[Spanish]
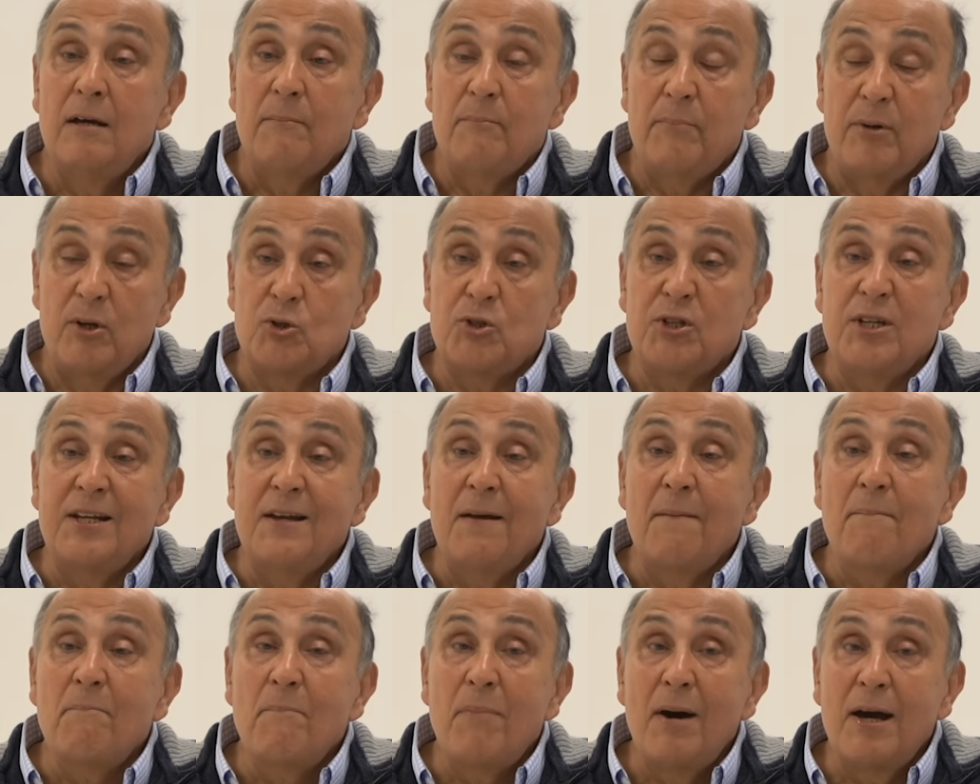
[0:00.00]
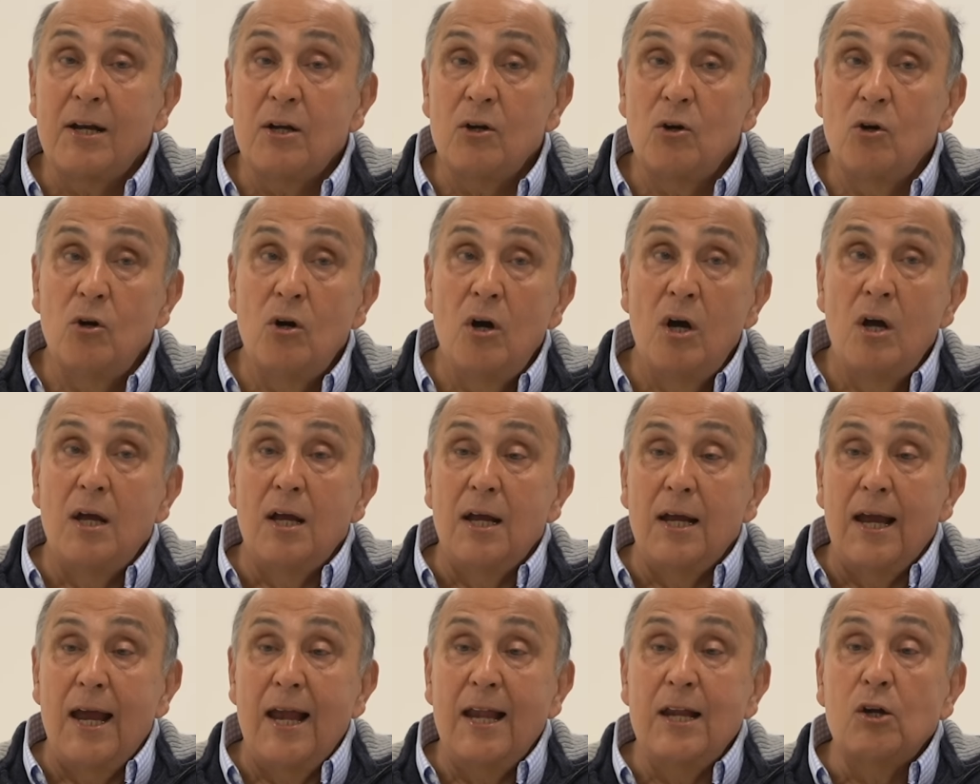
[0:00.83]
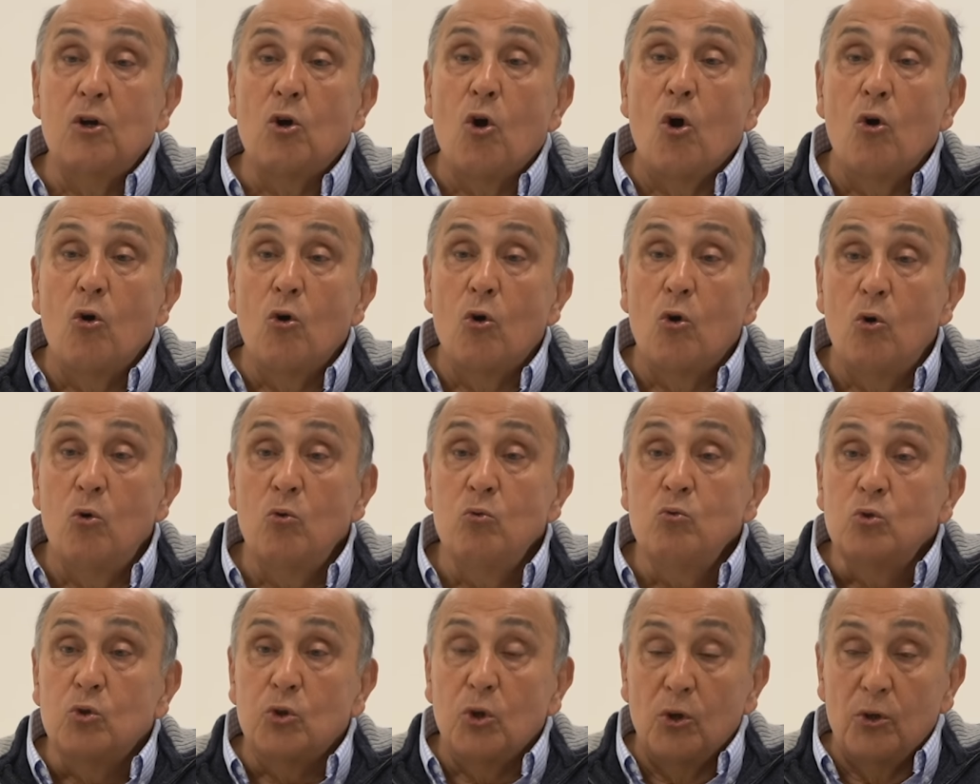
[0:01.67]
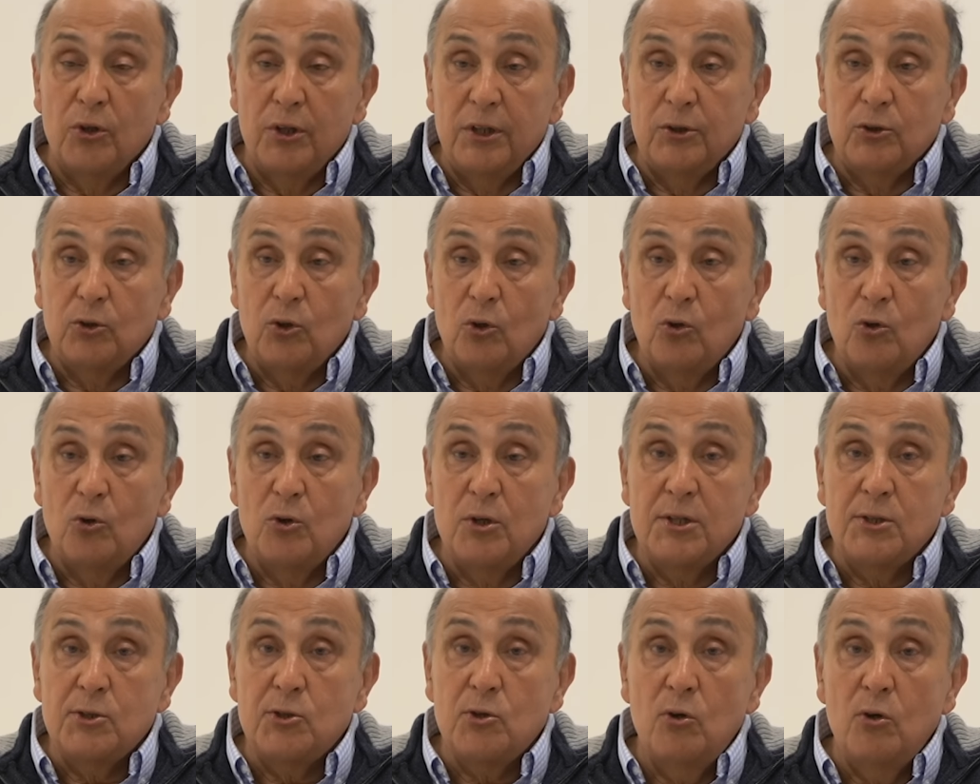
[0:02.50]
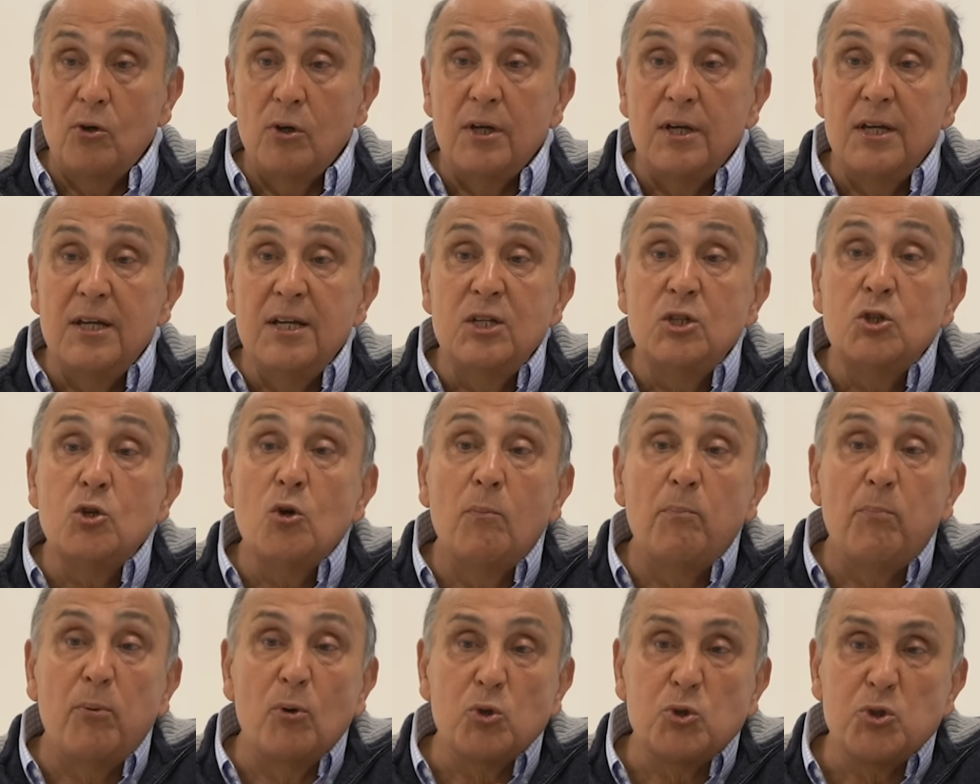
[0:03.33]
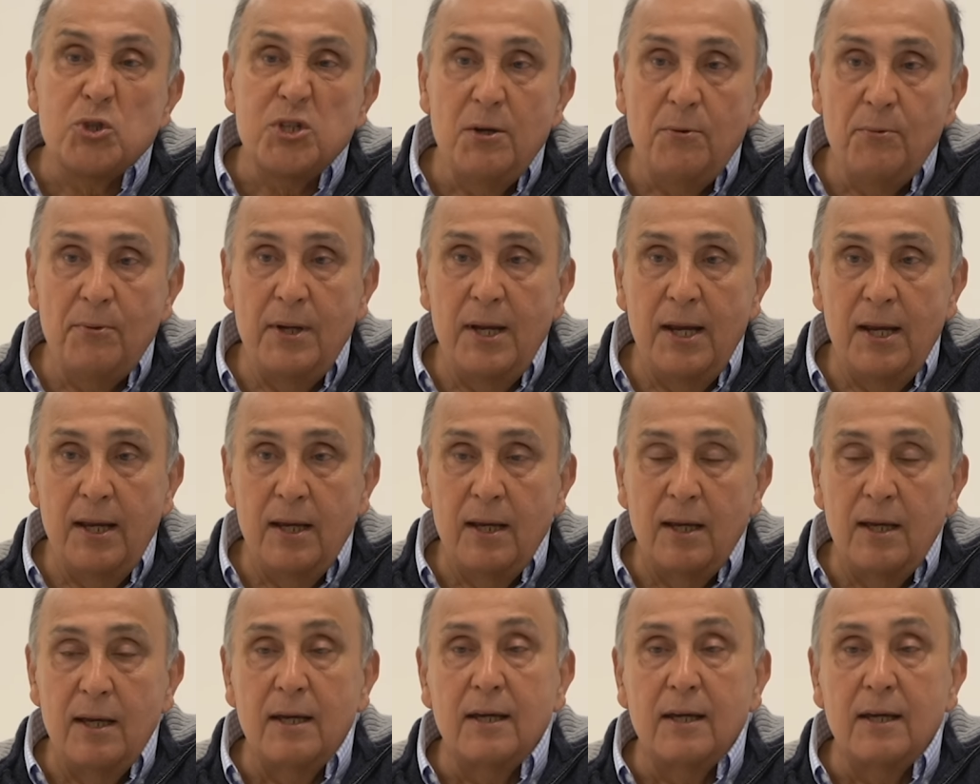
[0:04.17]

Pero sin embargo, el conjunto de todo eso hizo posible